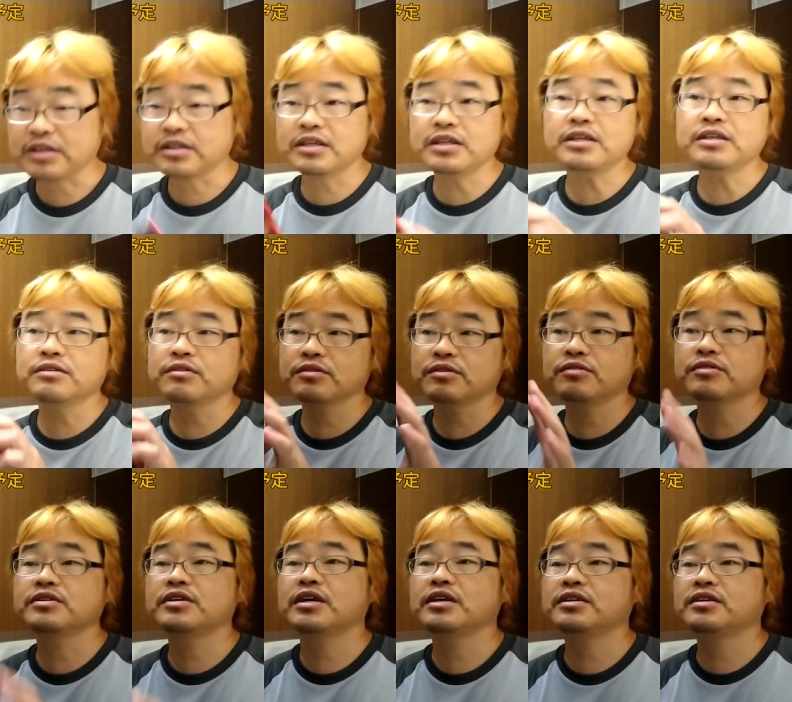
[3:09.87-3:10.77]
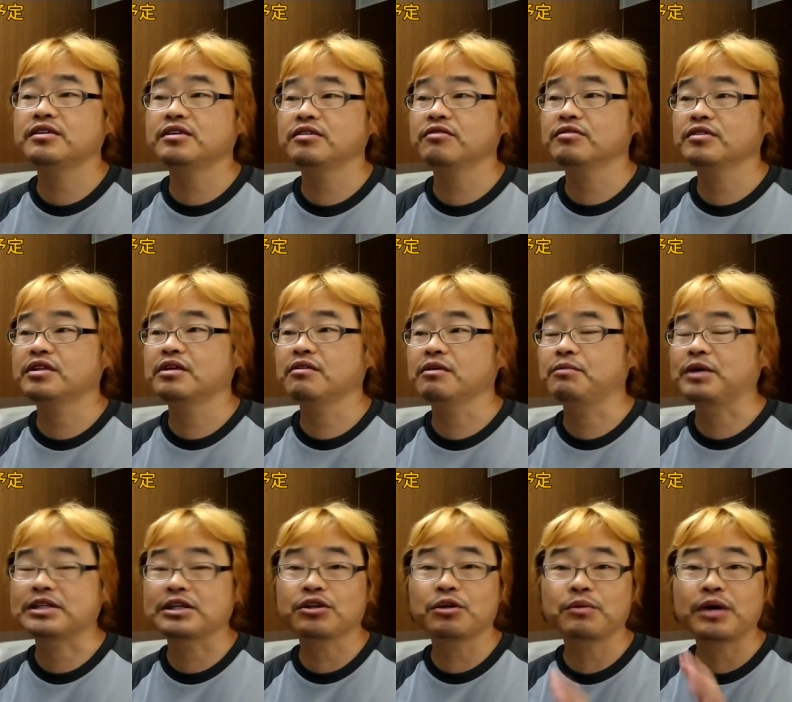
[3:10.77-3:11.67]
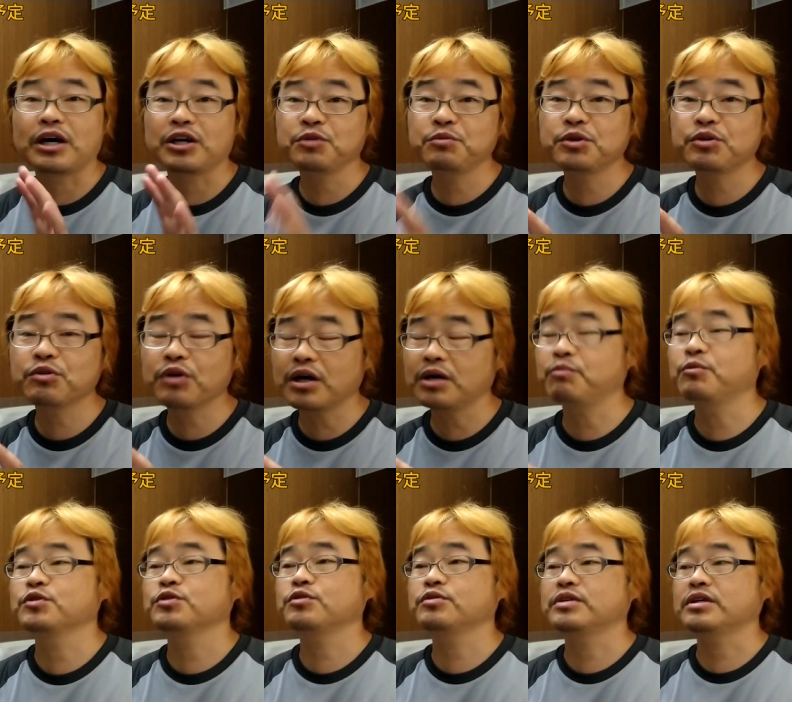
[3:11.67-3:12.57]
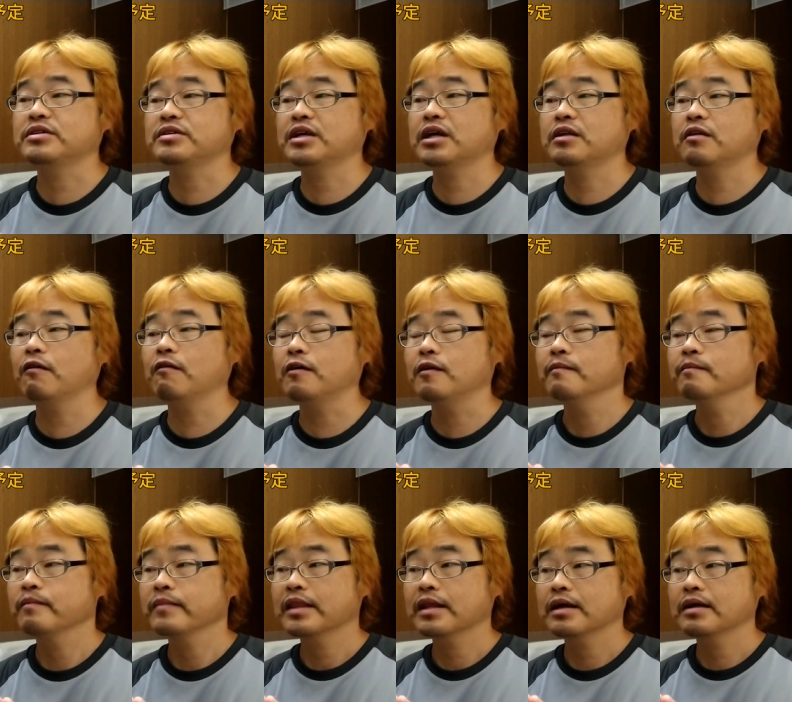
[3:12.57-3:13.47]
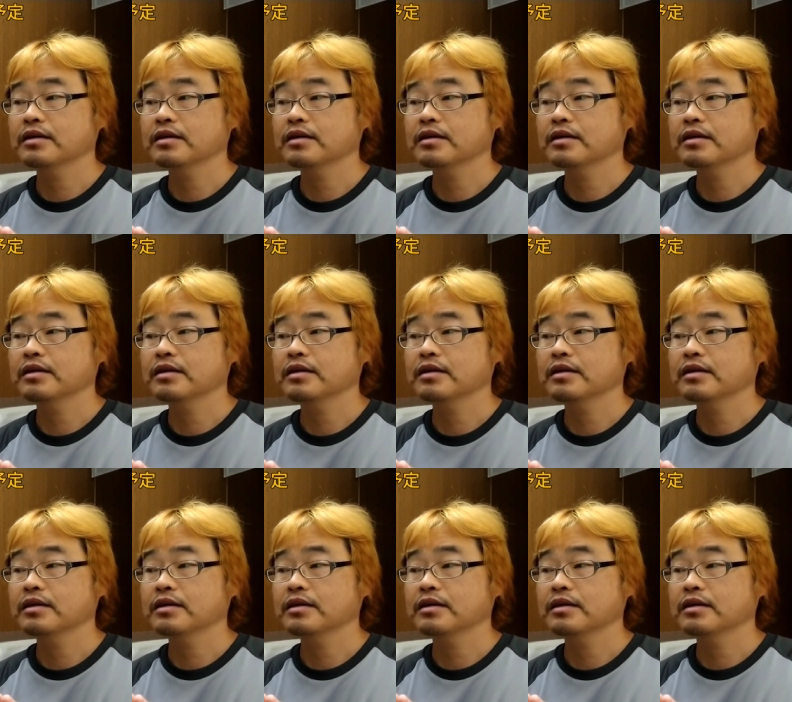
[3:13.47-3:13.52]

まあ、金属の性質によっては、まあ、例えばアルミとかもそうですけど、